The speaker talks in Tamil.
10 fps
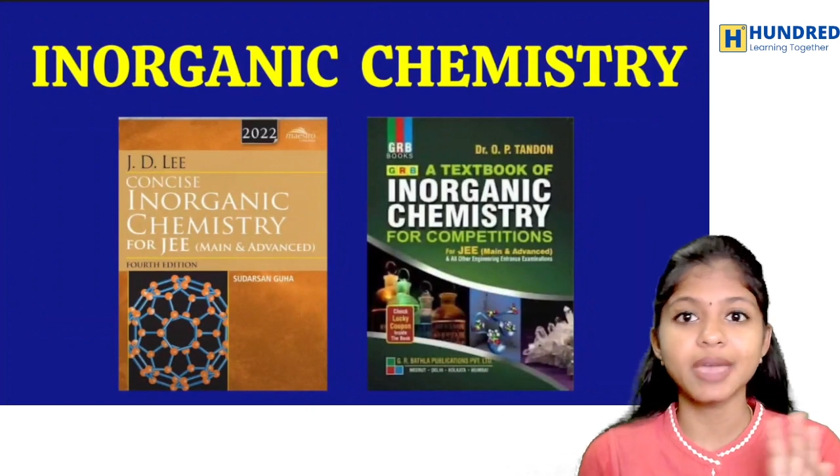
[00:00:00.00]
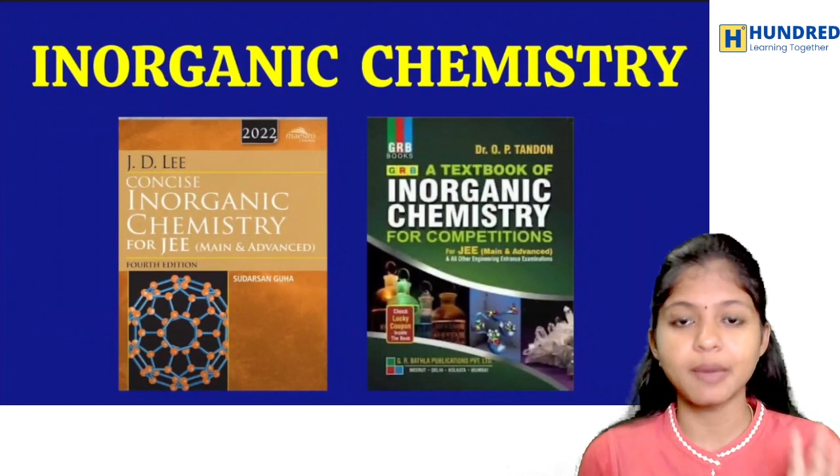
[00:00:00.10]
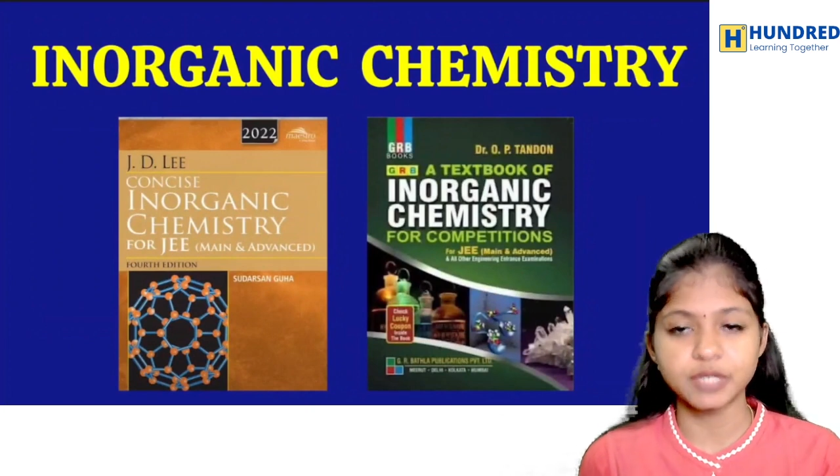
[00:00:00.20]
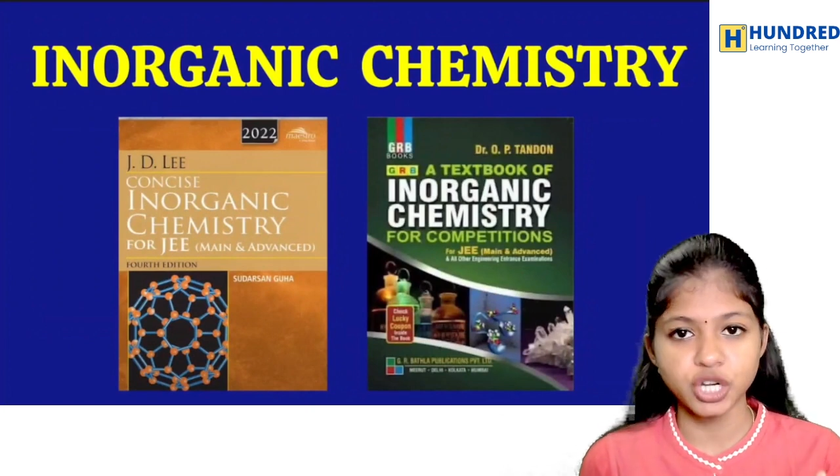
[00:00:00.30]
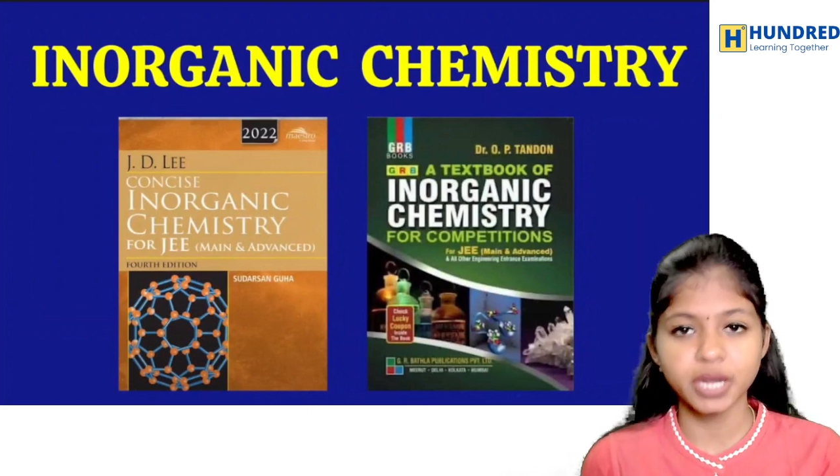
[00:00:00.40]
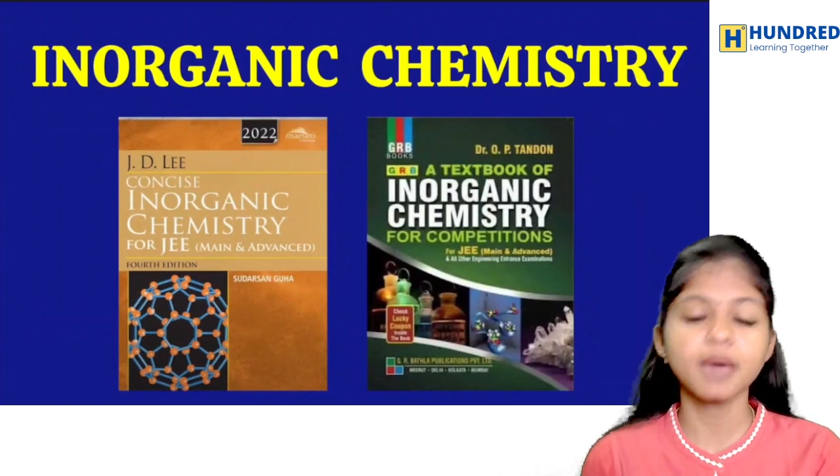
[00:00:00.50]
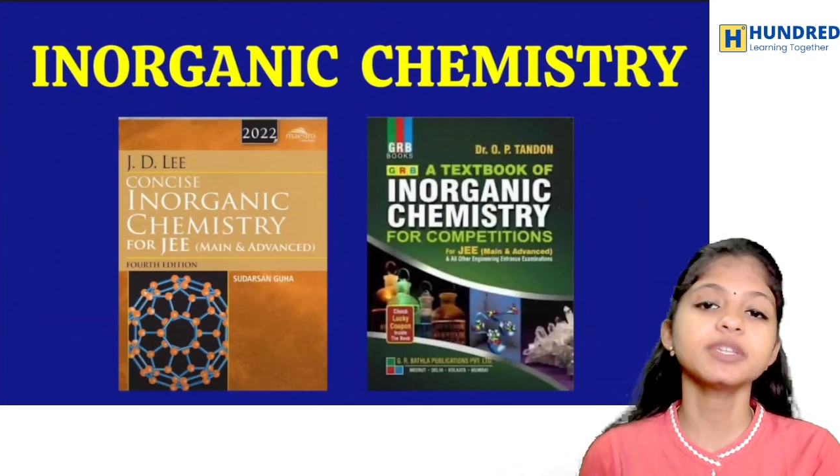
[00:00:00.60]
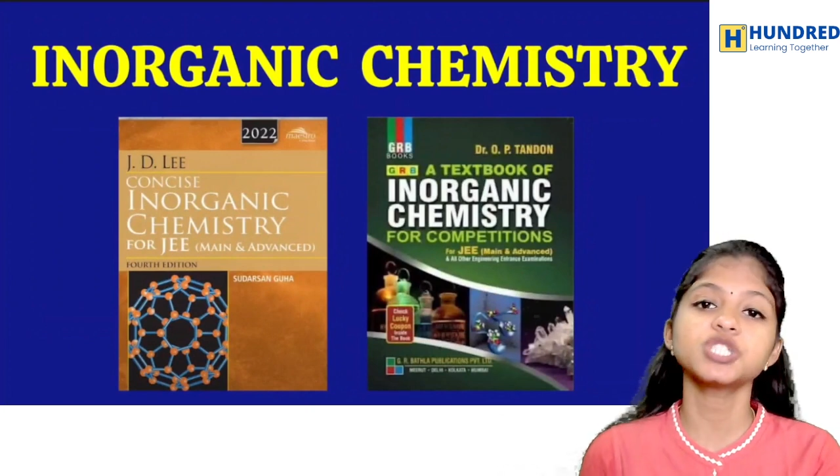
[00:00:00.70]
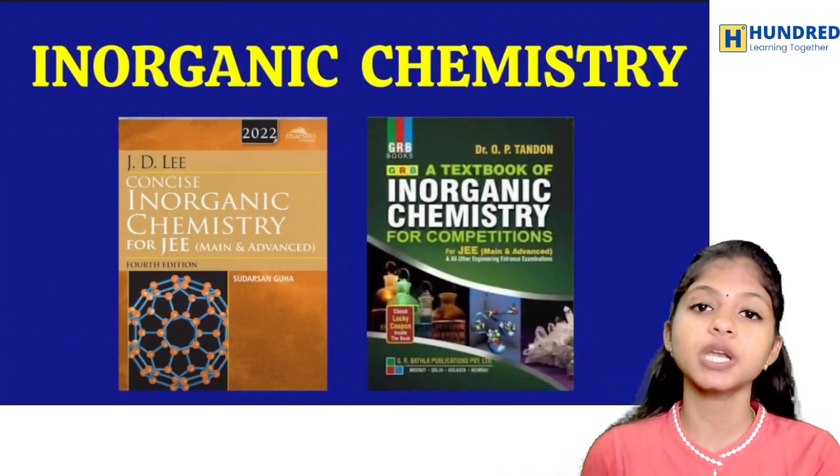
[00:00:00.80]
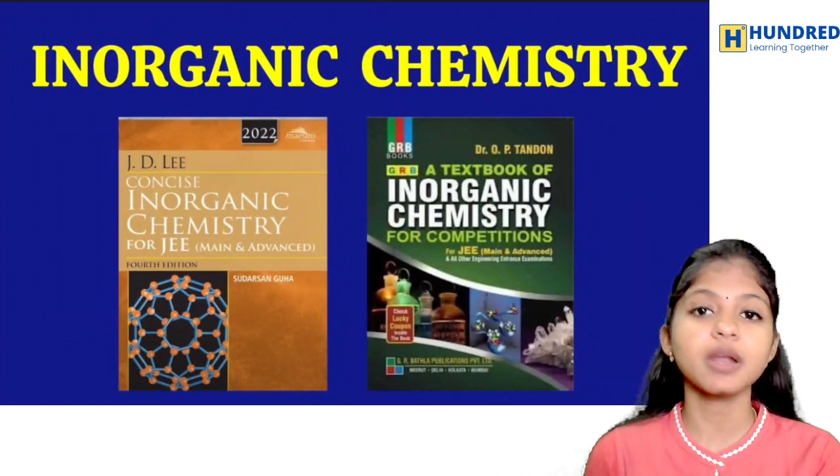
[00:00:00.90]
கெமிஸ்ட்ரி
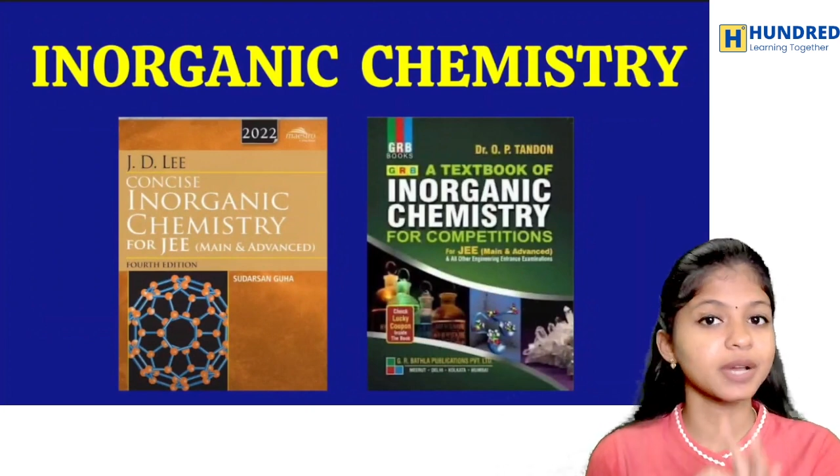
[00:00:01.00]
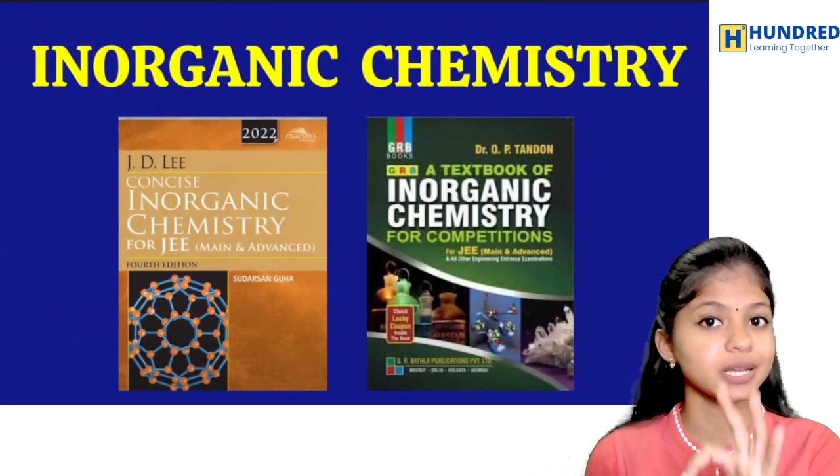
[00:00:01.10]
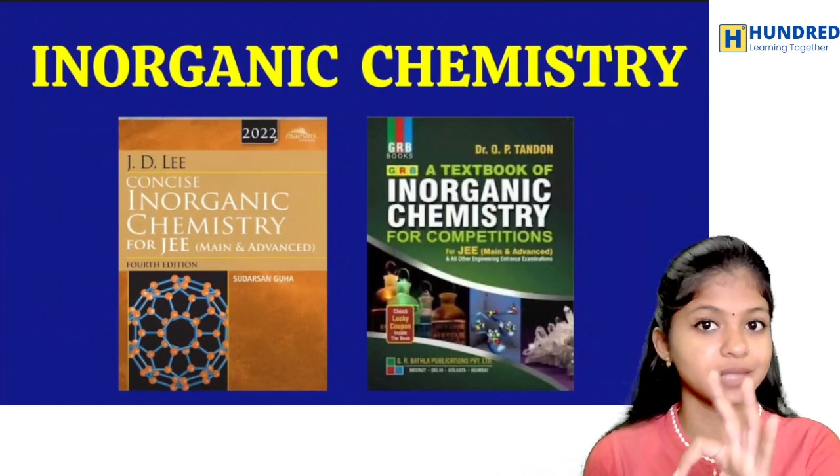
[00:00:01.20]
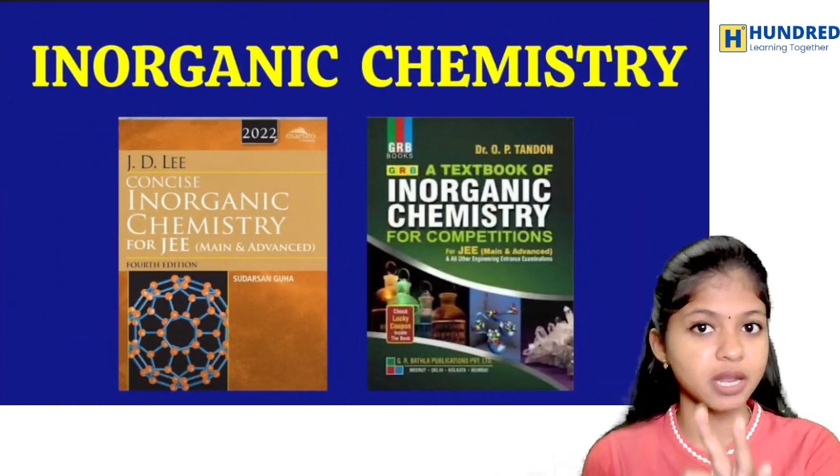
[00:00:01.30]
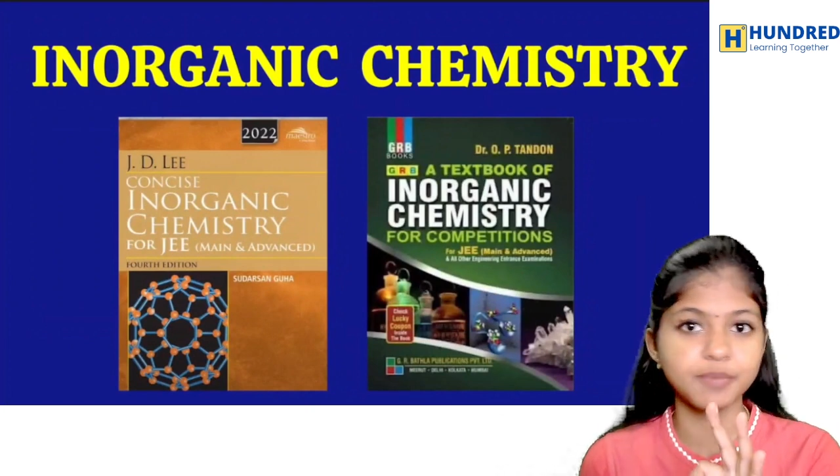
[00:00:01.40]
கெமிஸ்ட்ரியில் நமக்கு த்ரீ